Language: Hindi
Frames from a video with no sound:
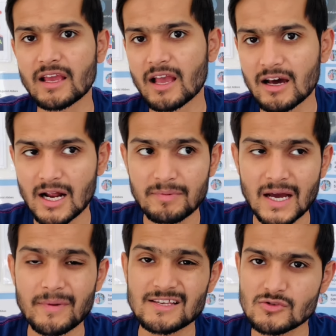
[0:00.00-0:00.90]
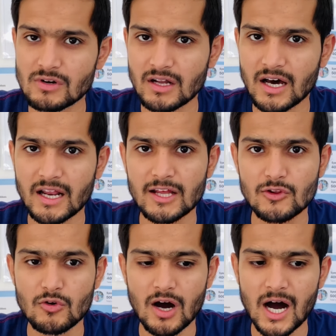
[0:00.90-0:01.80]
कि अगर आप यहाँ पे ऐसा student आ रहे हैं
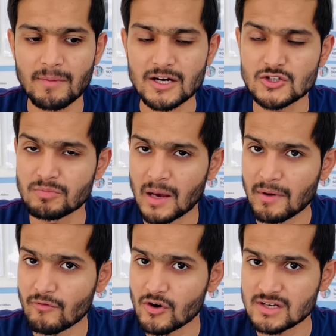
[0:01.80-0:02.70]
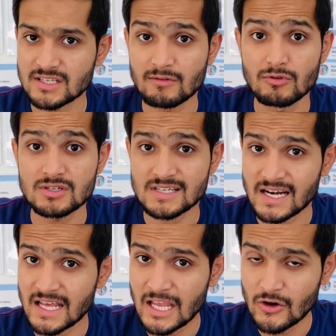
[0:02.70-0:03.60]
तो आपका जो primary focus है वो
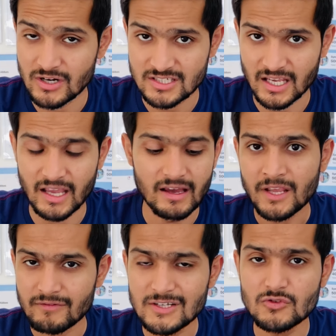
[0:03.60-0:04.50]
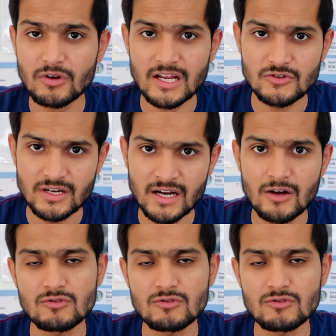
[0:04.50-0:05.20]
study ही होना चाहिए Once you graduated,